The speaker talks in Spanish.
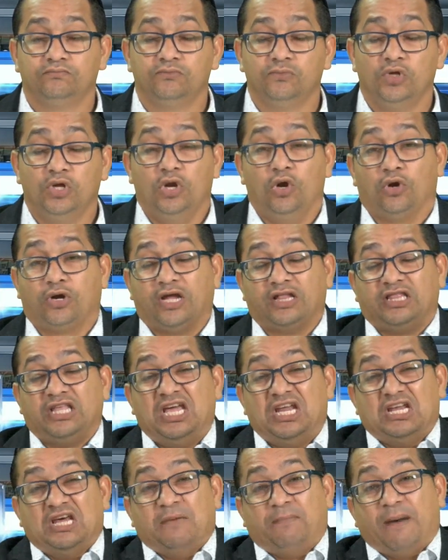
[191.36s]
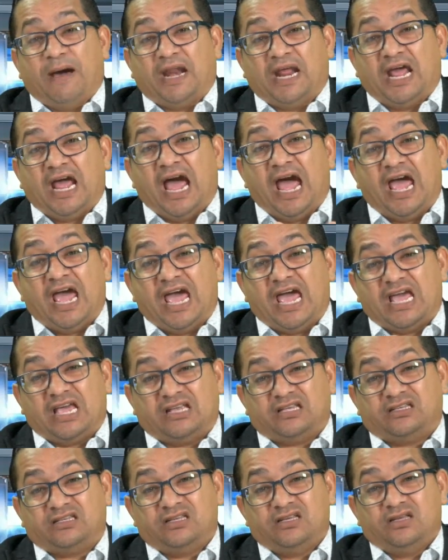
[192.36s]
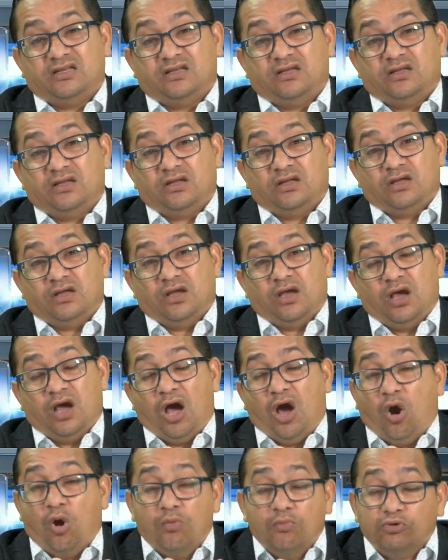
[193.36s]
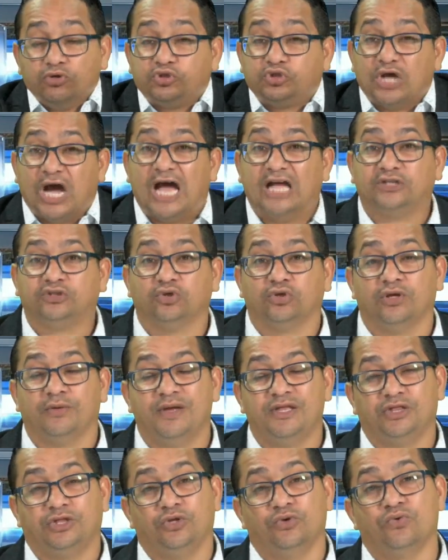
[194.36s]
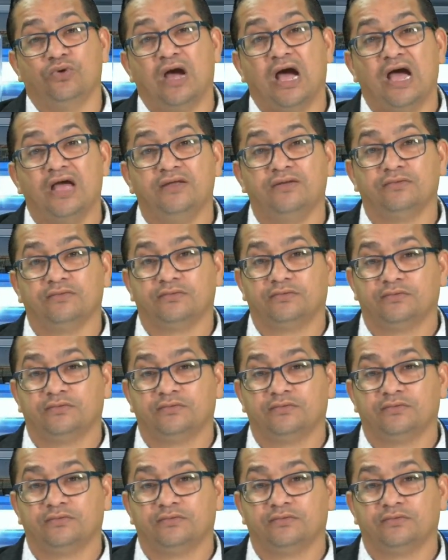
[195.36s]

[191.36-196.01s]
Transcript: Y lo que tiene de pareja es a un muchacho de 21 años